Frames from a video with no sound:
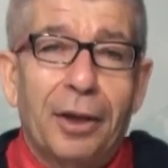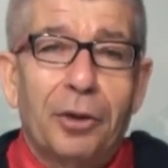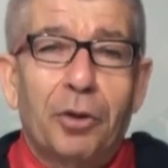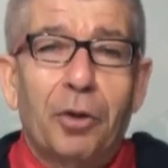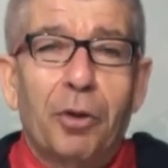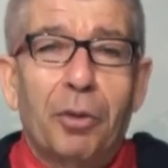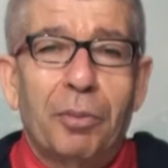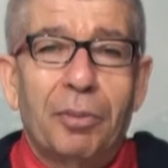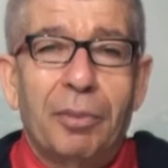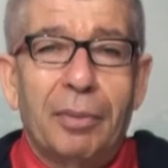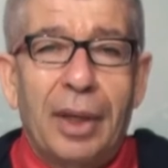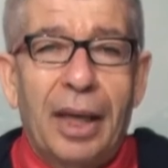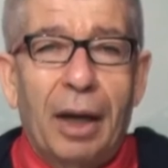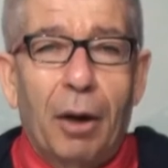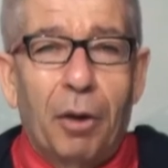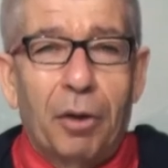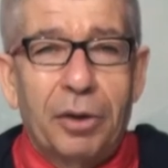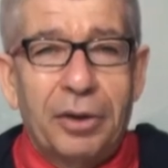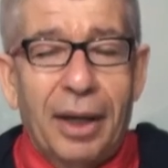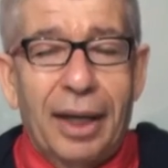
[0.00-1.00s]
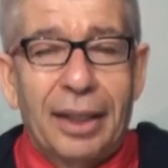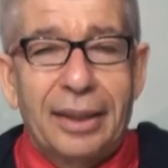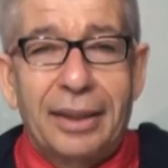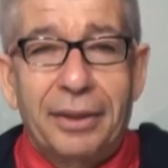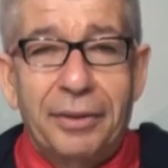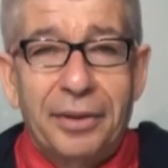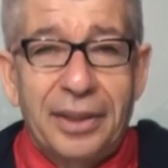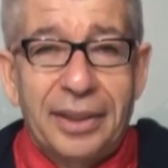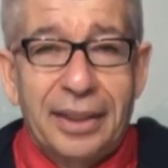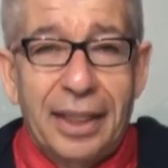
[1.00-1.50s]
tüm Ota TV
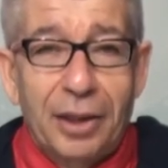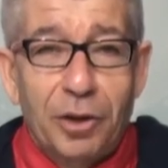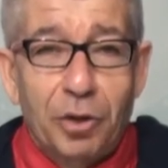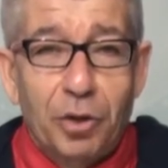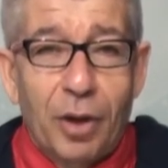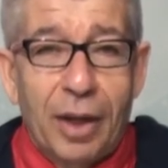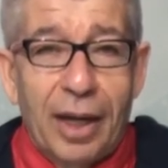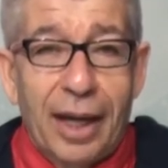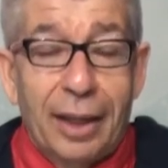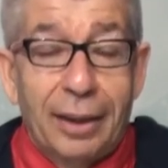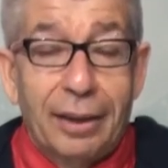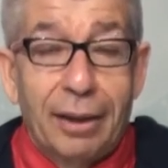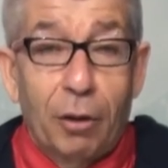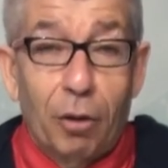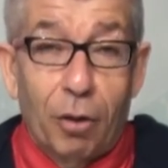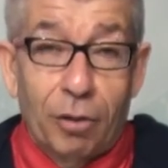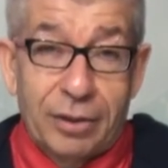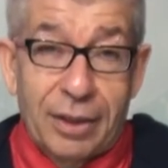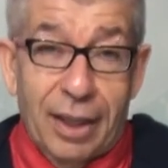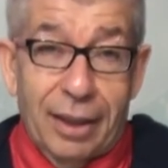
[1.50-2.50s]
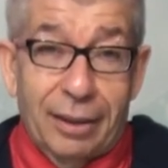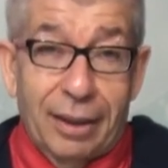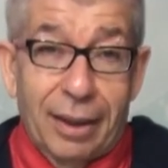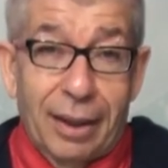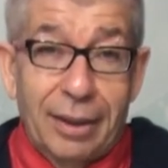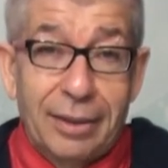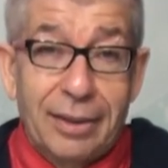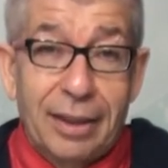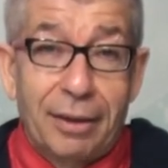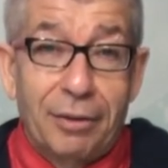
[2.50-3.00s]
izleyicilerine
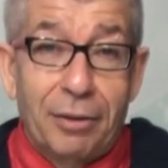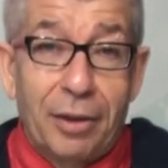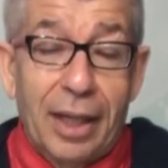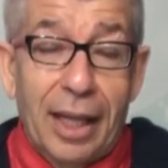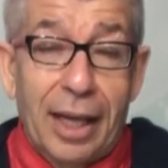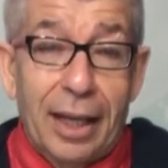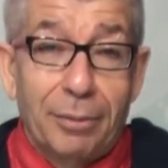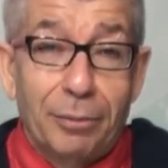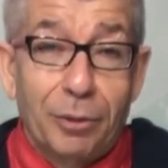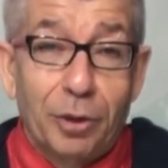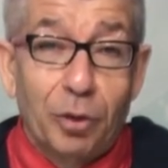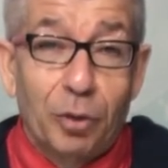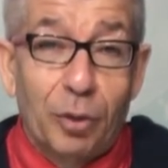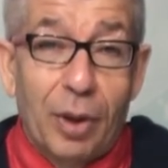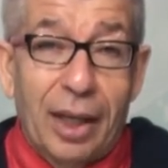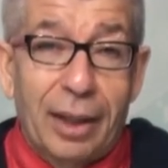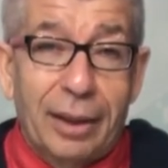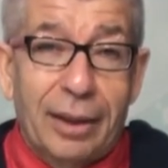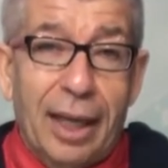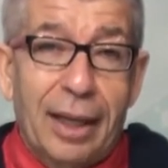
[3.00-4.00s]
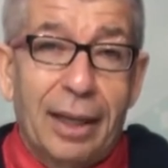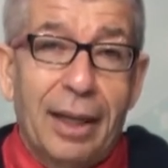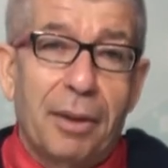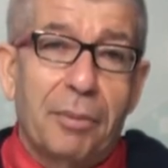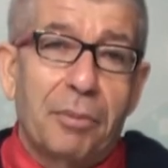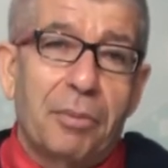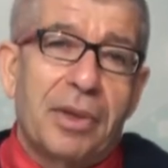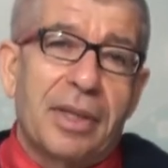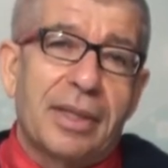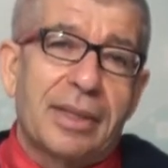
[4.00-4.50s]
kozanlara sevgilerimi sunarken
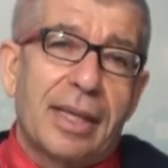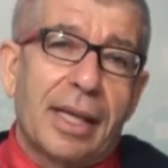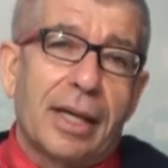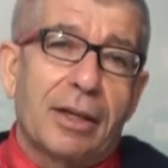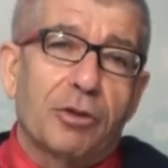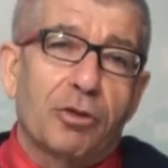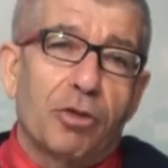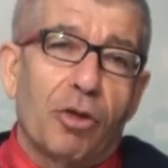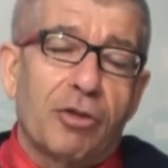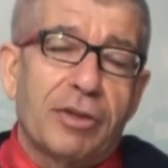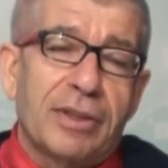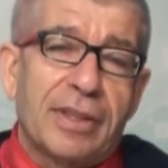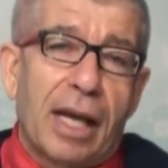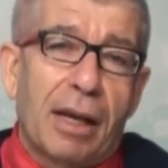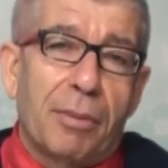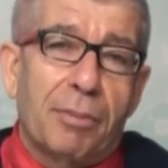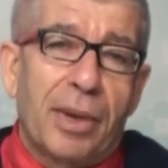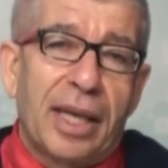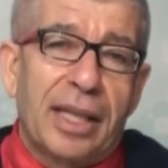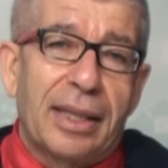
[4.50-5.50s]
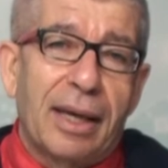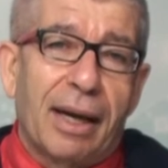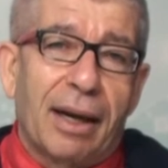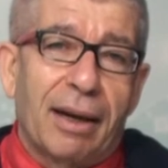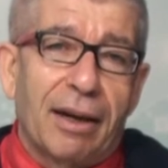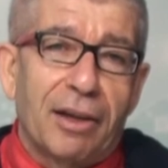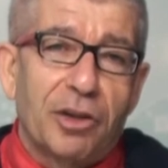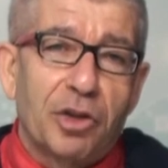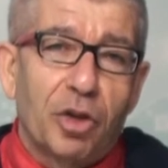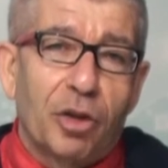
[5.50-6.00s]
bizleri sosyal medya
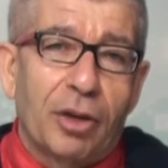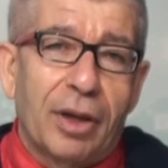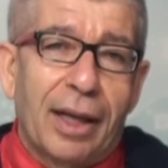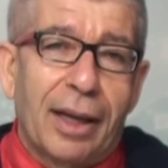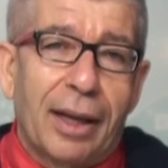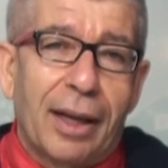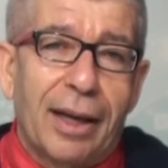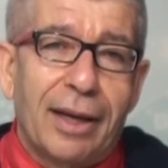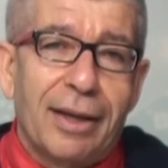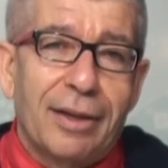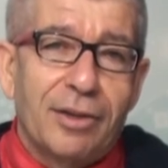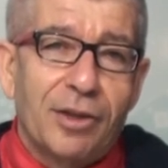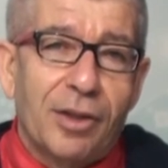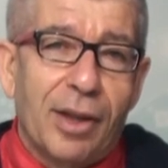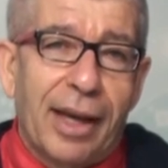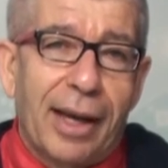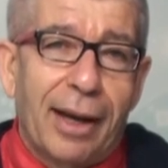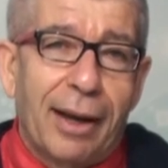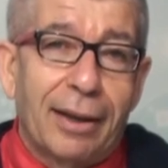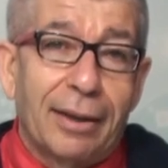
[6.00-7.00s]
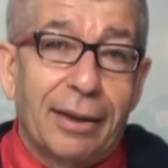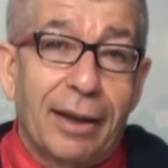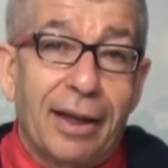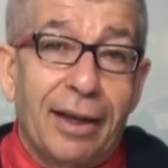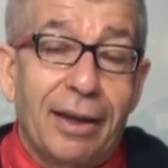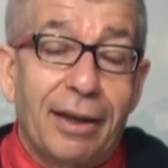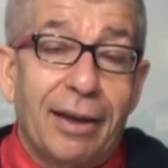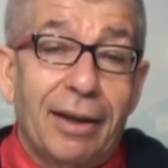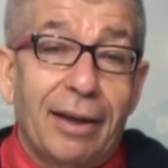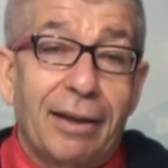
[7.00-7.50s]
aracılığıyla izleyen
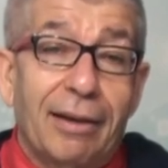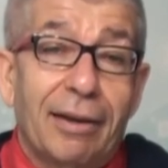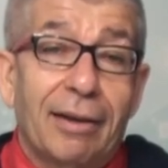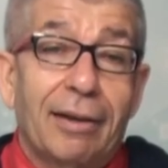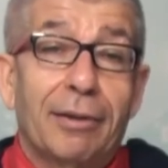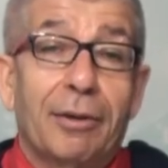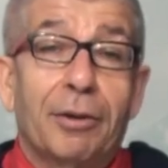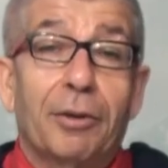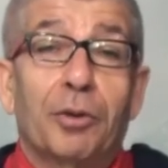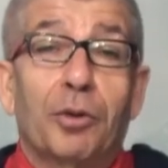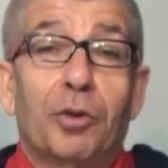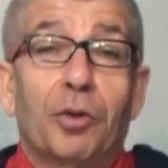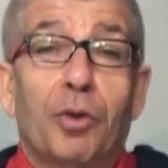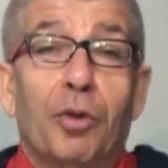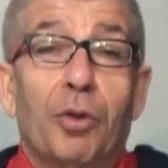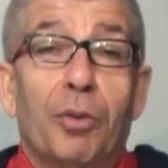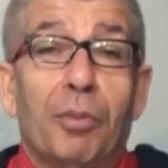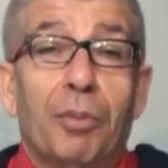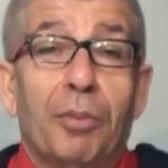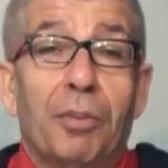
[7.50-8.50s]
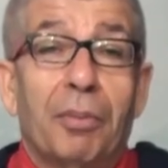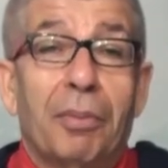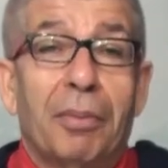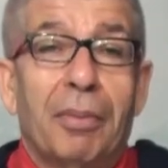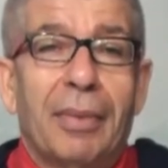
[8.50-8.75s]
e, tüm